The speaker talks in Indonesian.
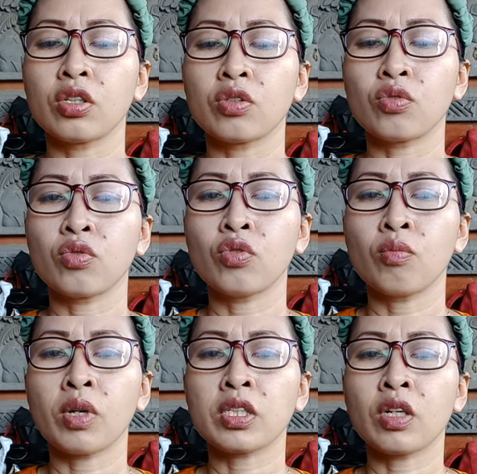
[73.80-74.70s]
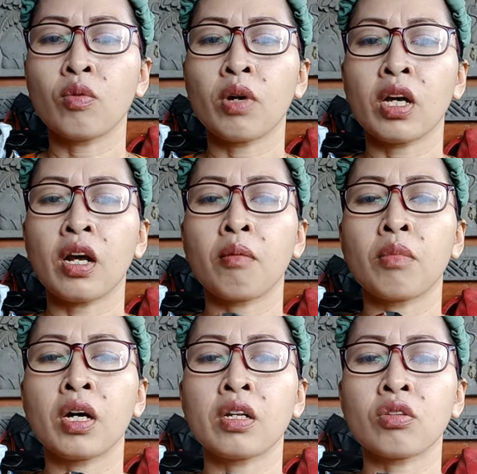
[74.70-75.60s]
sudut masih lumayan
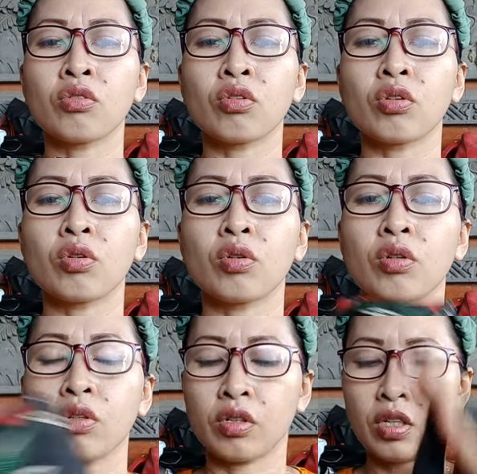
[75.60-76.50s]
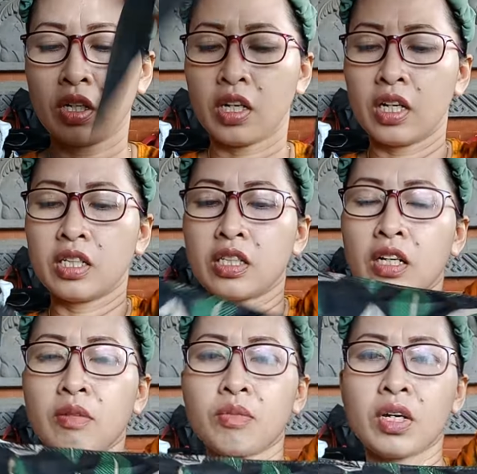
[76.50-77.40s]
aman tuh
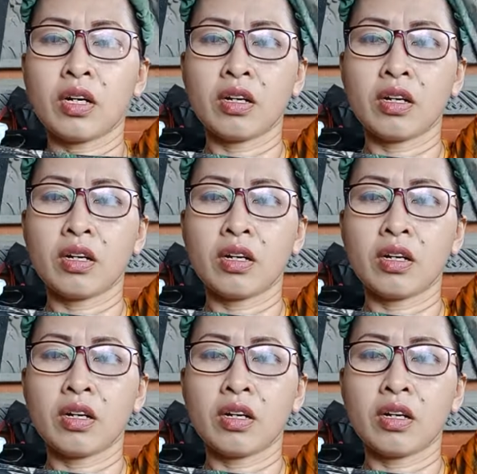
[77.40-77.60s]
cakep ya